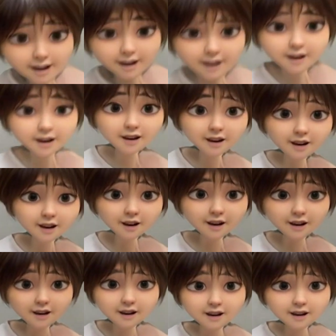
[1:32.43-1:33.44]
これ初め
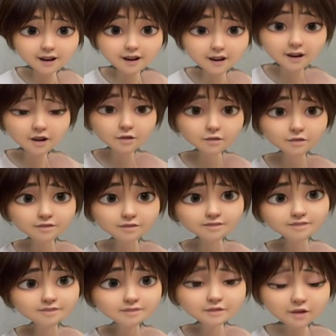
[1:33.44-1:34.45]
て作るのかいうん